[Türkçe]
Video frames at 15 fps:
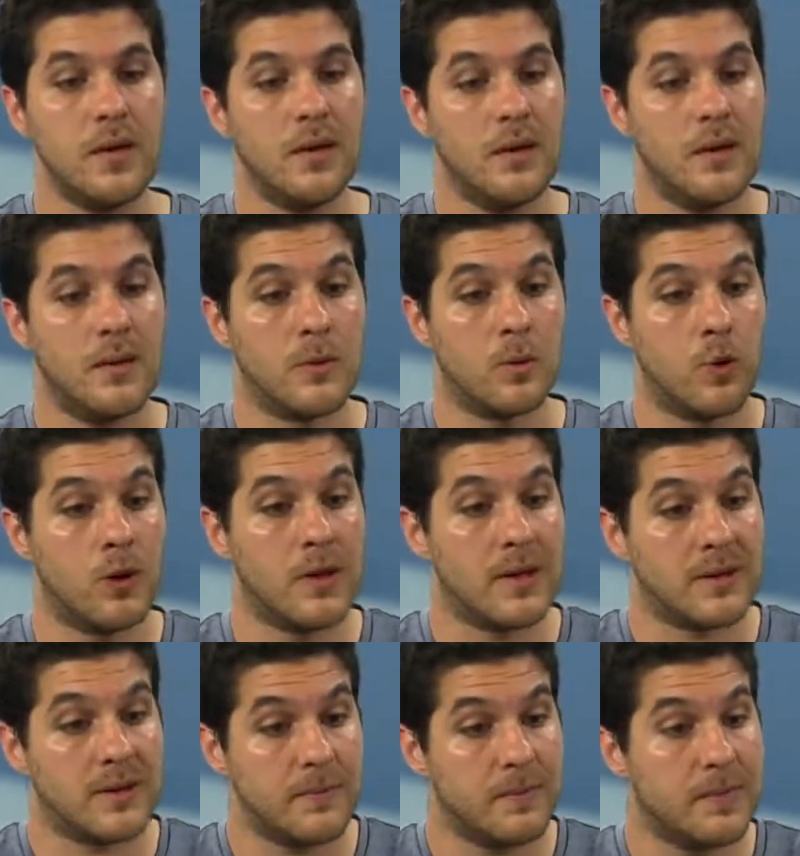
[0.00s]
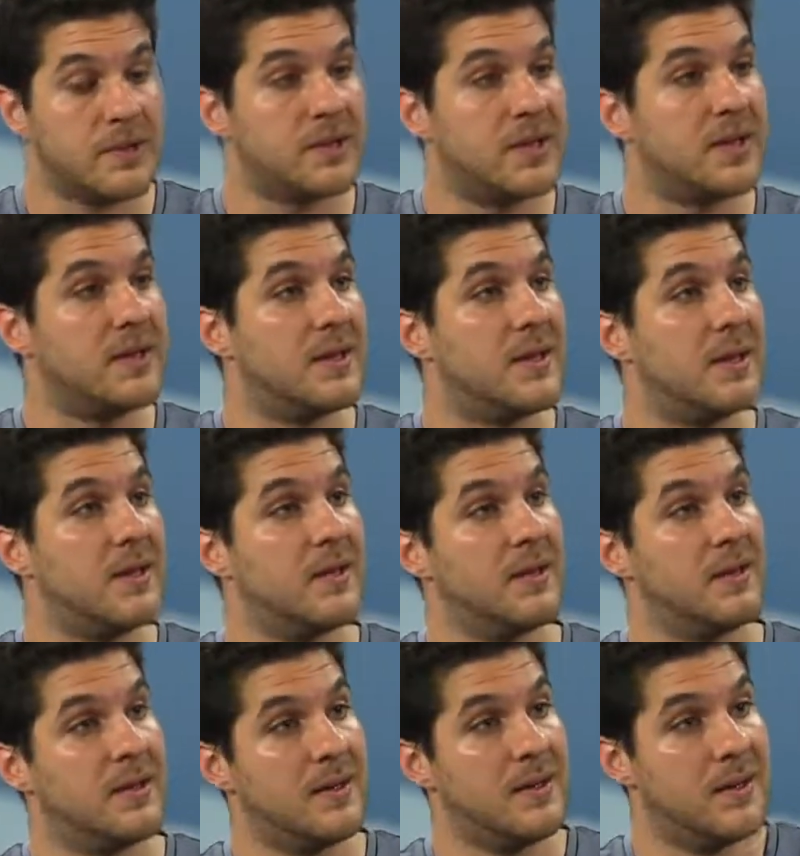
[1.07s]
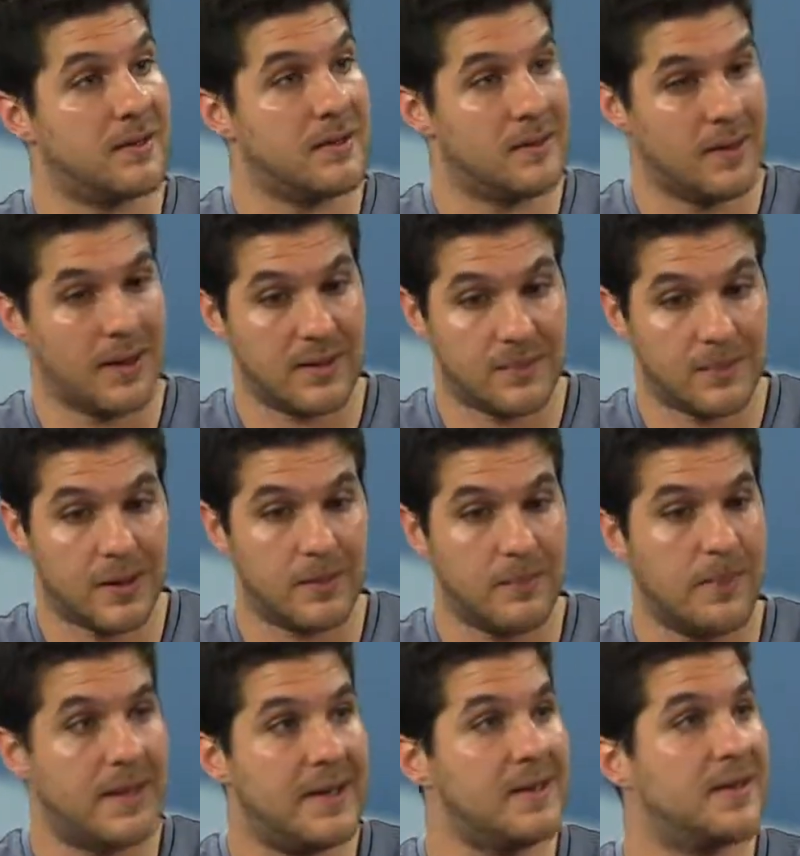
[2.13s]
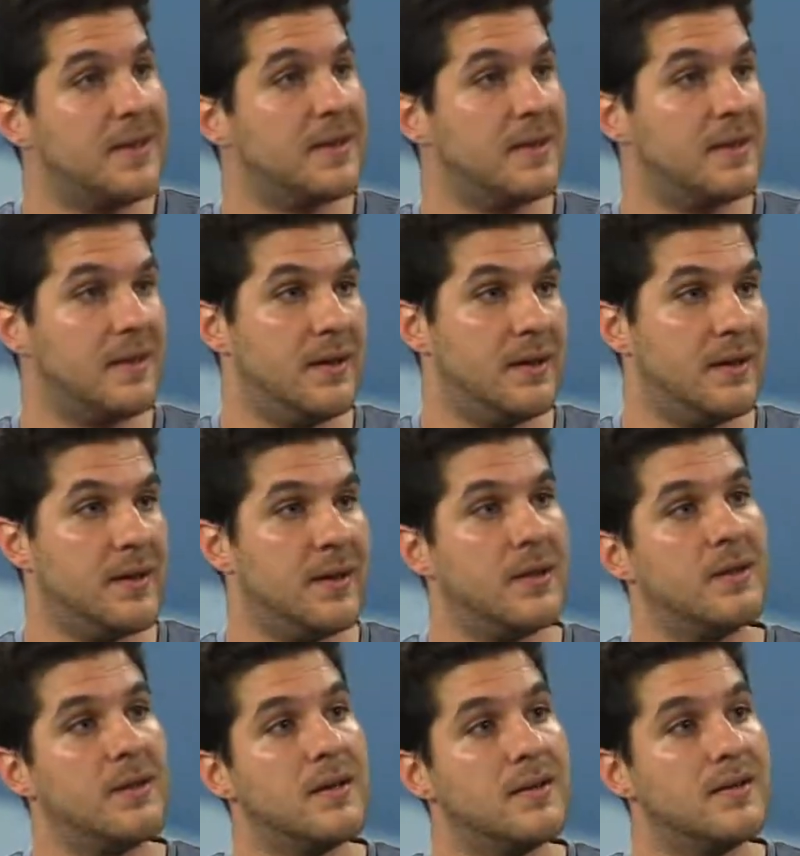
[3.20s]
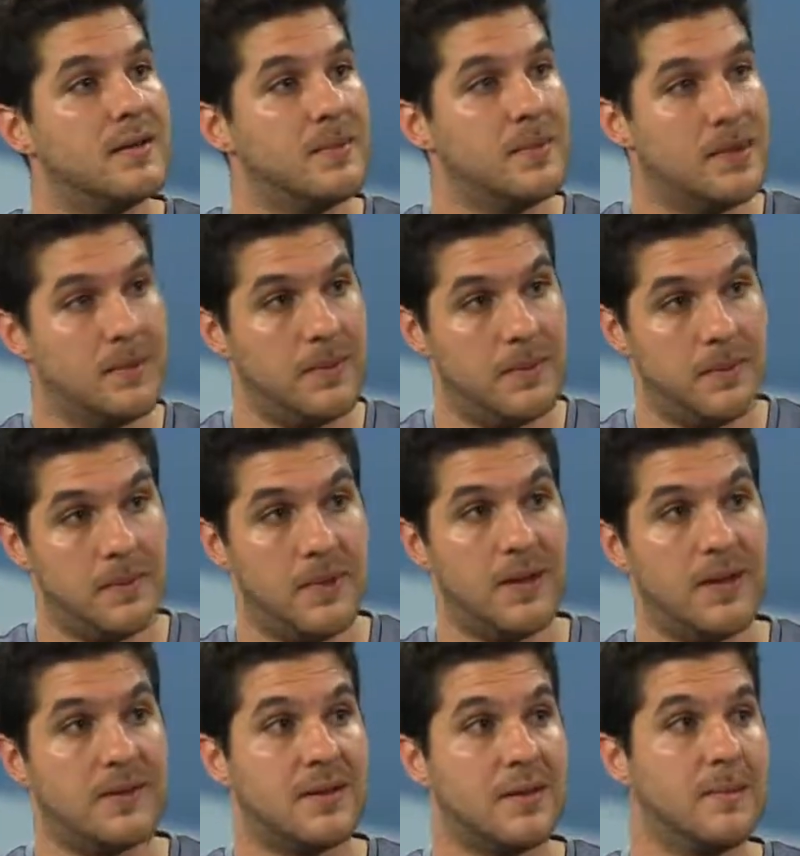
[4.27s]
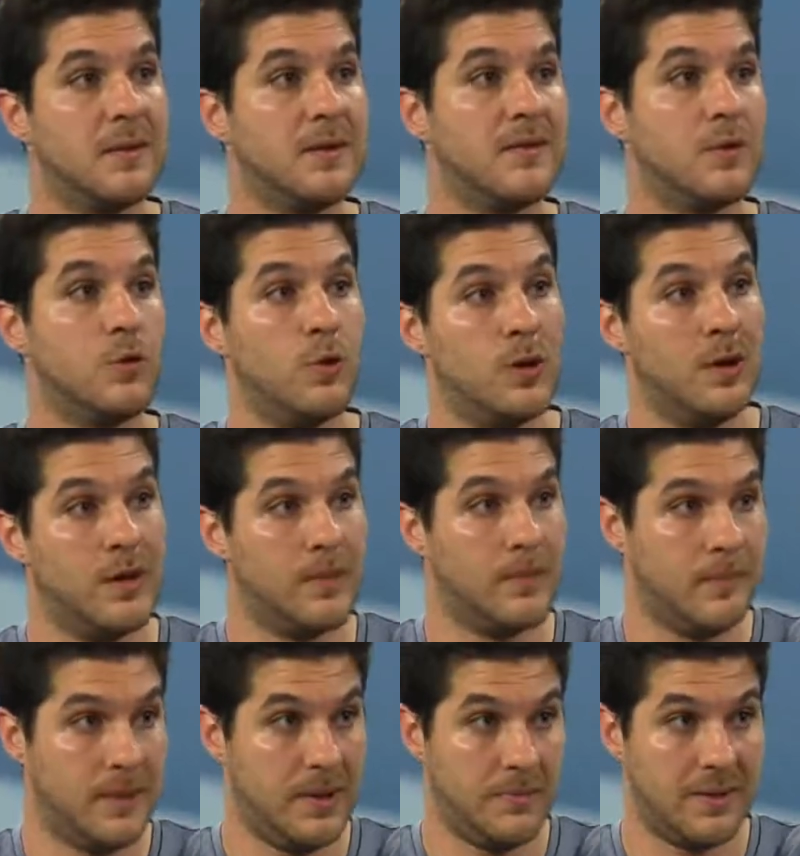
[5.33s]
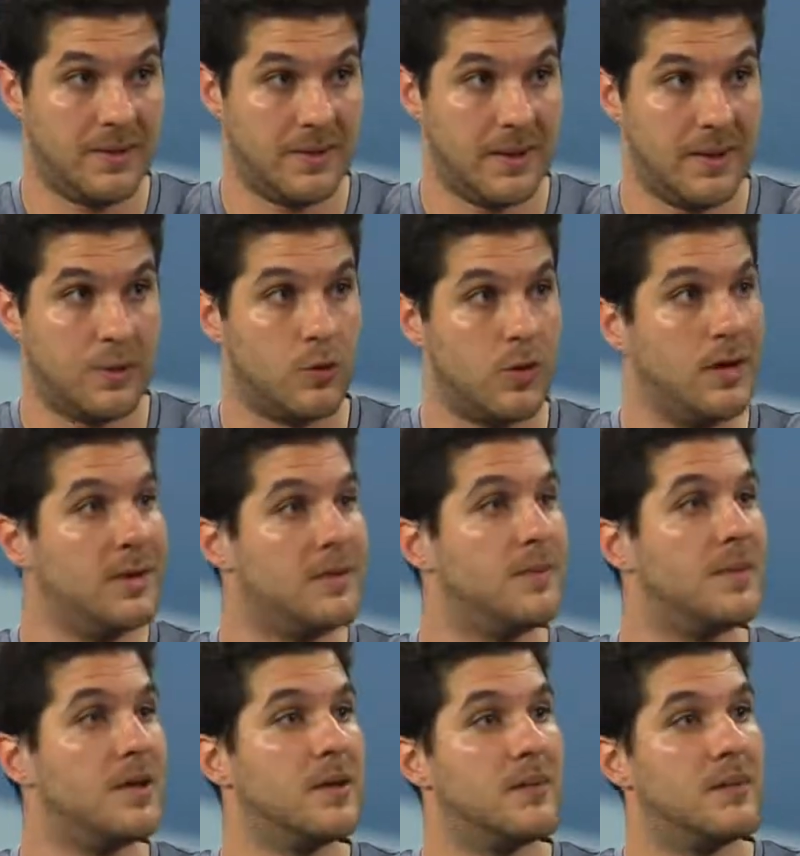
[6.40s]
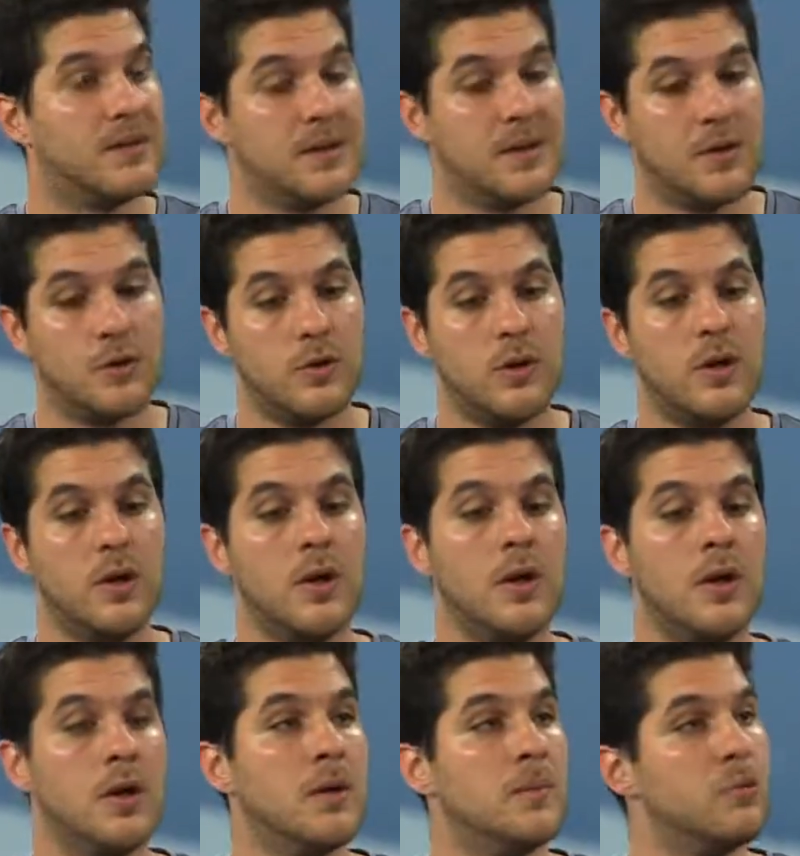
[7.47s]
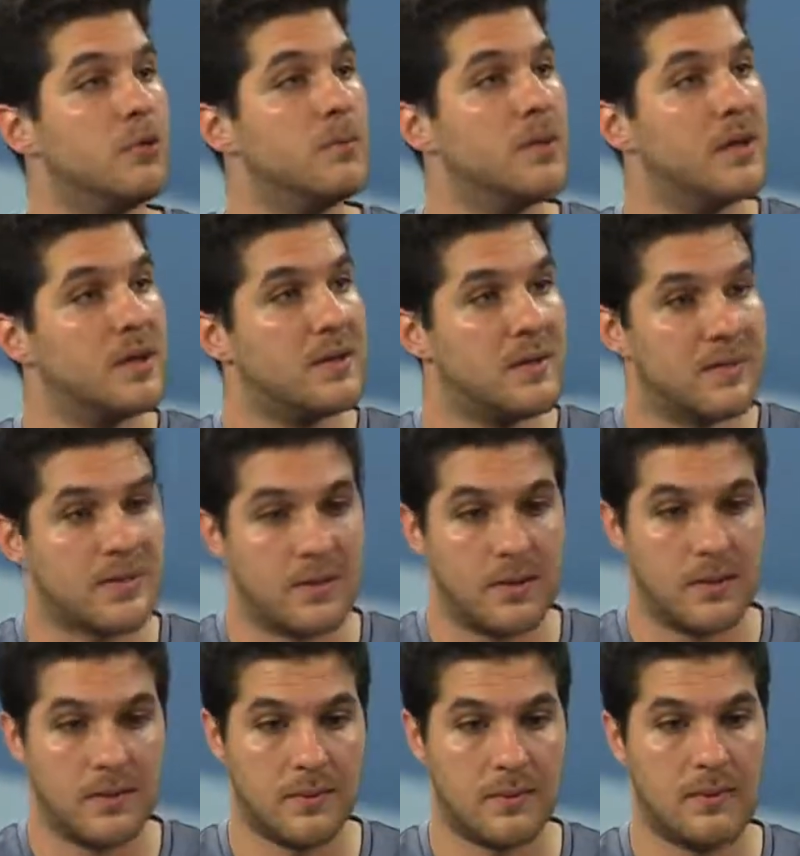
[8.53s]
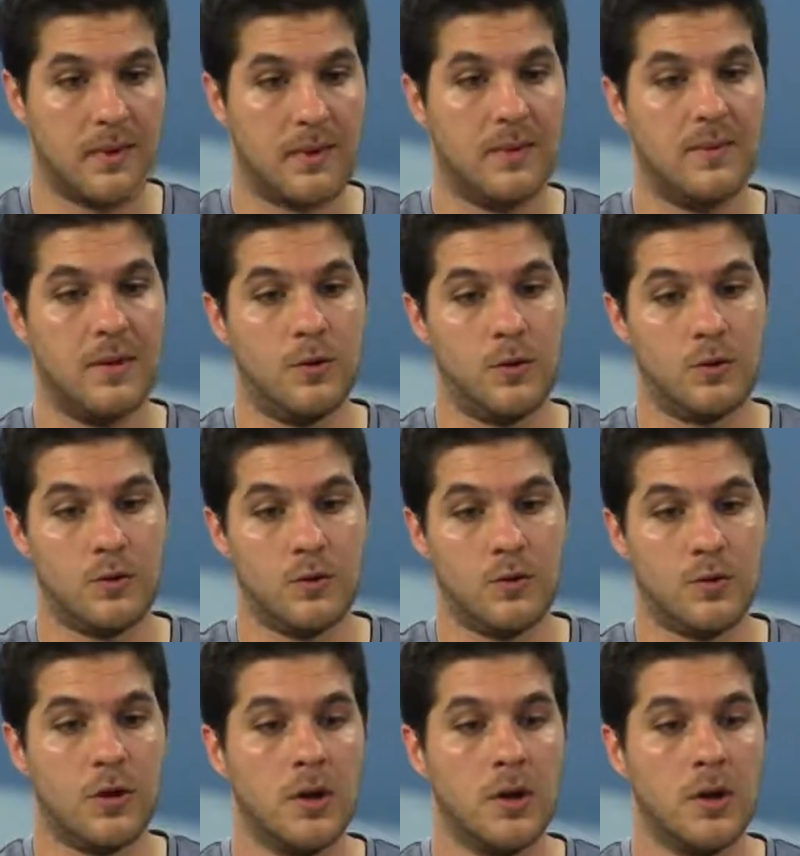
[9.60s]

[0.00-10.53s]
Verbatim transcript: e, kolektif bir şekilde yaz, yazmanın belli tekniklerinin aynı resim gibi bir ressamın nasıl öğrenebilmesi gerekiyor, eğitimini alması gerekiyor. Bunun bir haritasını e, veriyorsunuz.